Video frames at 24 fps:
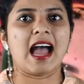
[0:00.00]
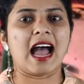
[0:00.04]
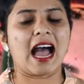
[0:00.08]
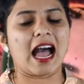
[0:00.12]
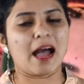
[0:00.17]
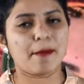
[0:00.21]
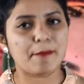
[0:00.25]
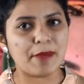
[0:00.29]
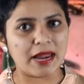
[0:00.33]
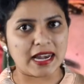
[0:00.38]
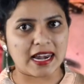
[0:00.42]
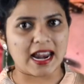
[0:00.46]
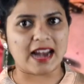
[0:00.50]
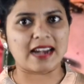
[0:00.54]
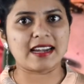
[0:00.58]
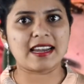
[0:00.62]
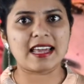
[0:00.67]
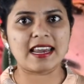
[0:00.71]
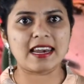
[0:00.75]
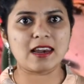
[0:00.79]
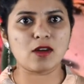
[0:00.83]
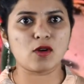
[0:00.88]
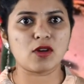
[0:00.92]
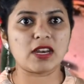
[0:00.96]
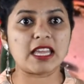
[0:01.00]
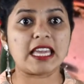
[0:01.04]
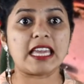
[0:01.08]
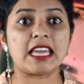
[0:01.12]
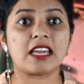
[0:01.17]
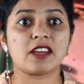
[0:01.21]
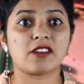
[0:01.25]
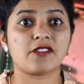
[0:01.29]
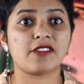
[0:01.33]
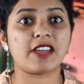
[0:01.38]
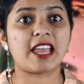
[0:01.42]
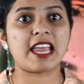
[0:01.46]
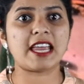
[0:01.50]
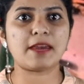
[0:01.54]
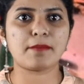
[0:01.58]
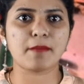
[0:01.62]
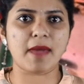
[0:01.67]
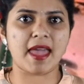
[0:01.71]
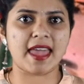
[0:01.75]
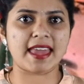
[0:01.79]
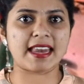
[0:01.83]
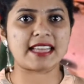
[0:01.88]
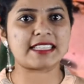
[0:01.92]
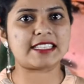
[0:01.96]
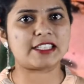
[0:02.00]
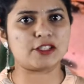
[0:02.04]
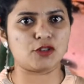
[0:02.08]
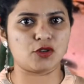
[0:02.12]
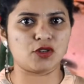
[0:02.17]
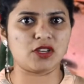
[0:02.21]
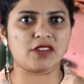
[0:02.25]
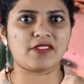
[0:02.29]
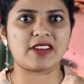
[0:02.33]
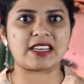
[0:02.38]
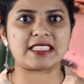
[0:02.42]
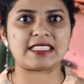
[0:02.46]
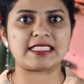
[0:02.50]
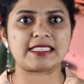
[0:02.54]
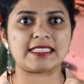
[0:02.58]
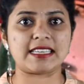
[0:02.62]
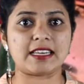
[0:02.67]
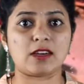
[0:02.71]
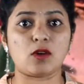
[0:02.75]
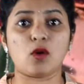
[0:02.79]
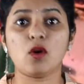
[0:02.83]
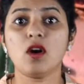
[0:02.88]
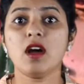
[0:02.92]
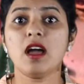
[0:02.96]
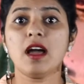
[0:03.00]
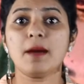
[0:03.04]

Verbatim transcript: ఆమె లండన్లోని క్వీన్ మేరీస్ యూనివర్సిటీలో